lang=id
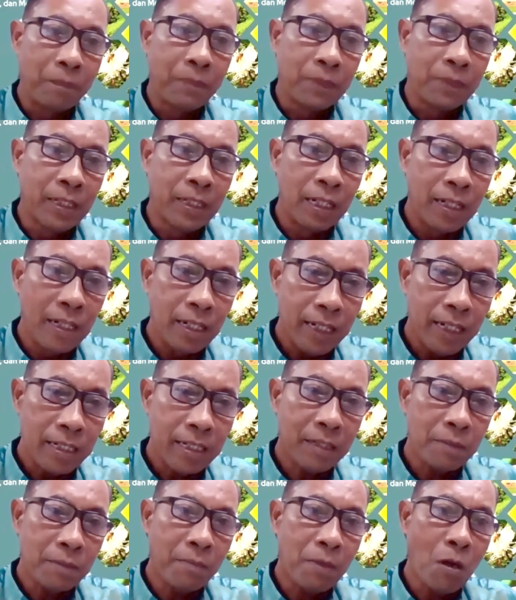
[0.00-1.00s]

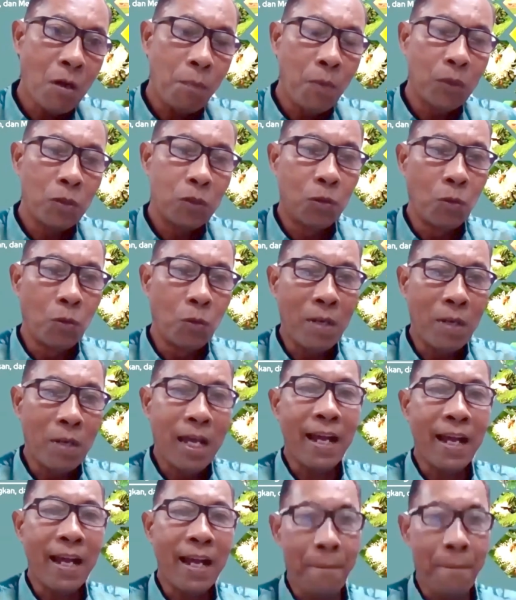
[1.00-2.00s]
jenis maupun
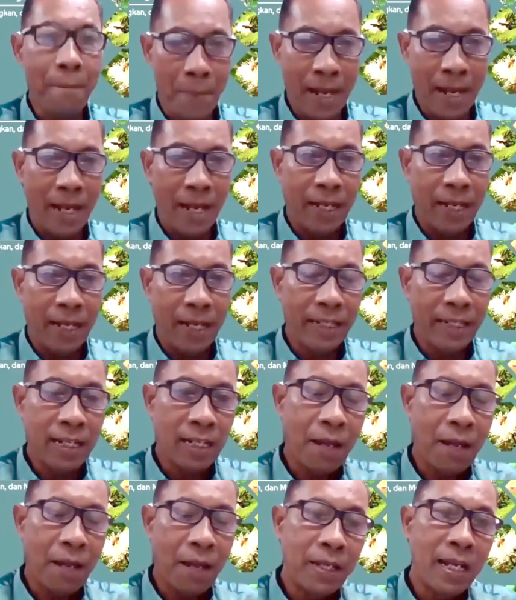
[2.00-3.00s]
jumlah hama yang
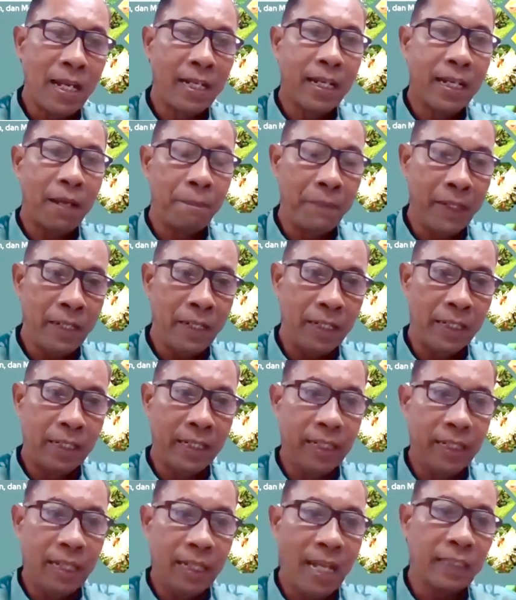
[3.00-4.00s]
kami hadapi
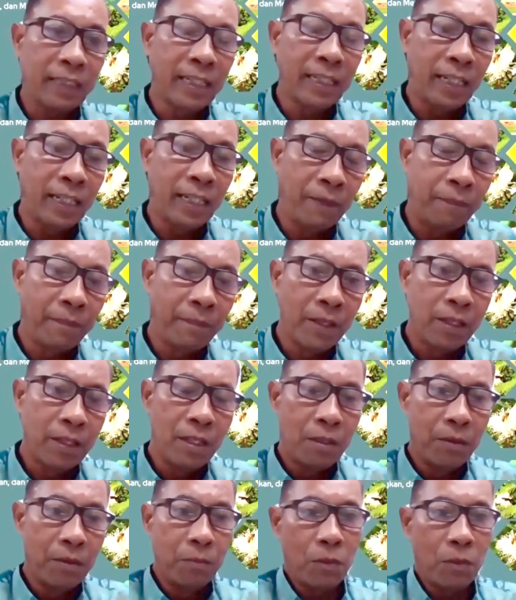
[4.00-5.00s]
di HTI.
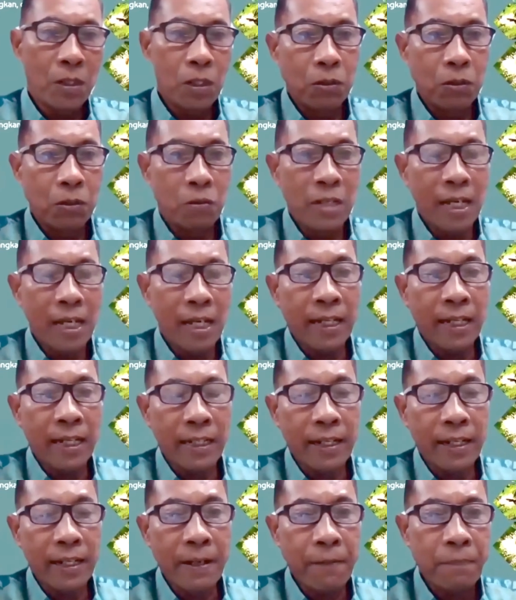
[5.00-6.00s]
Mungkin juga
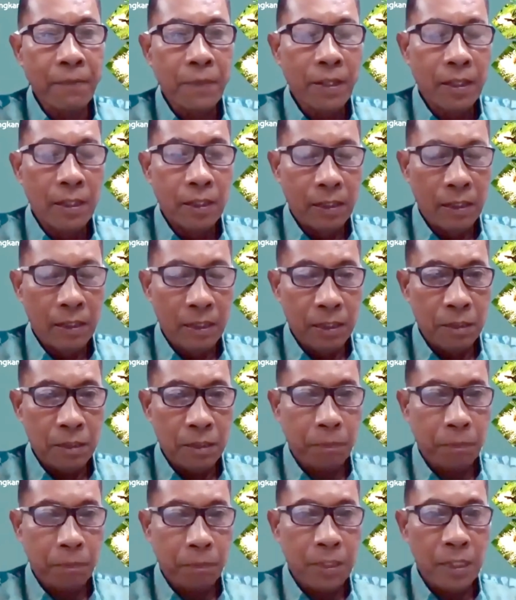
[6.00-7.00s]
karena eh,
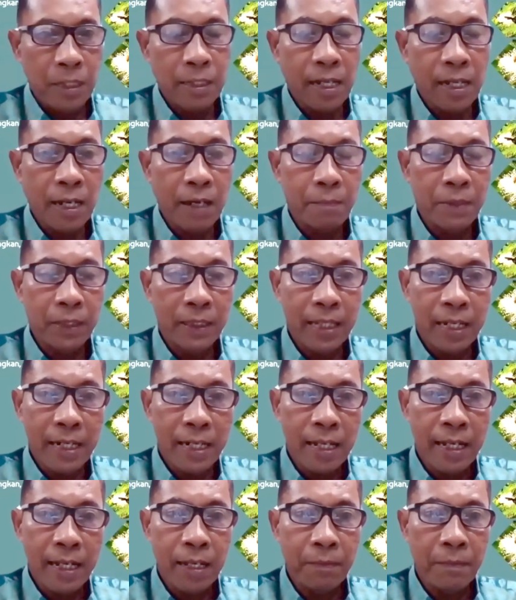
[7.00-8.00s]
spesies yang kami
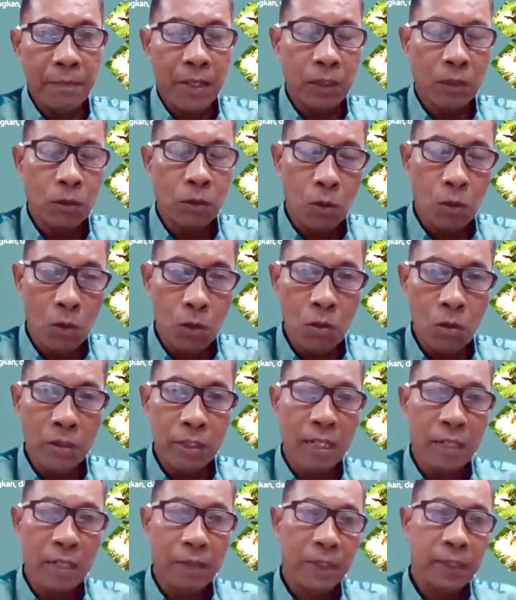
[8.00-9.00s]
tanam atau klon
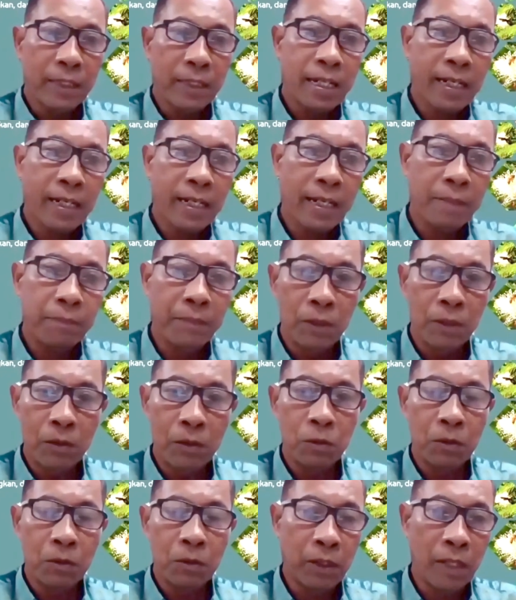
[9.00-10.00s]
yang kami tanam itu
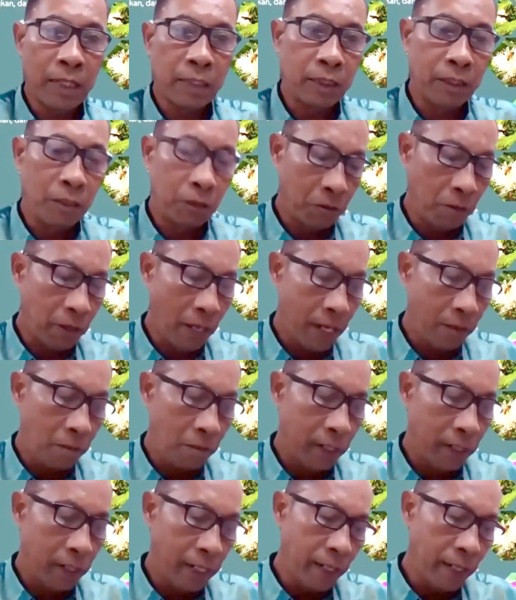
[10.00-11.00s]
sangat disukai
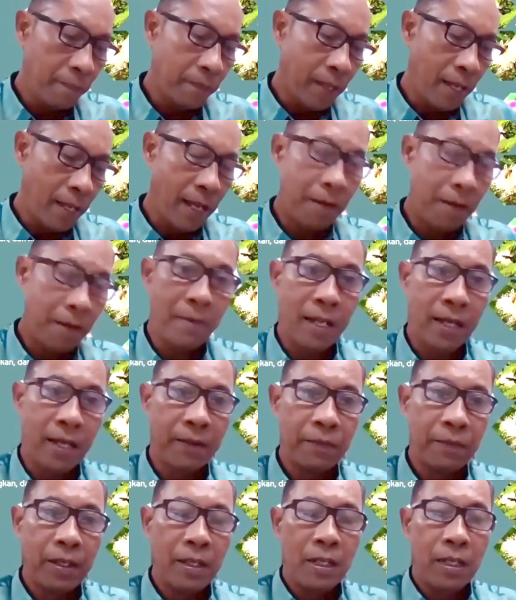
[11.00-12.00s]
oleh hama
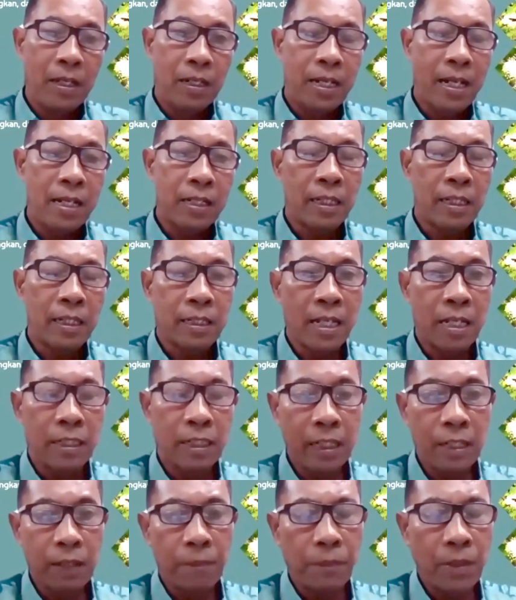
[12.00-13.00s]
dan terjadi
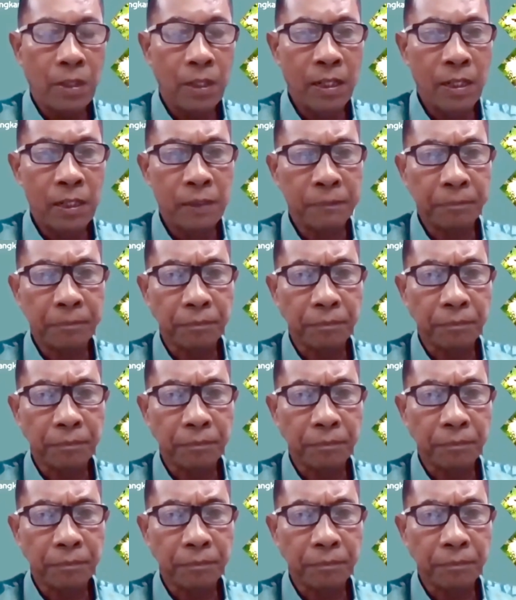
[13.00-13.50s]
eh,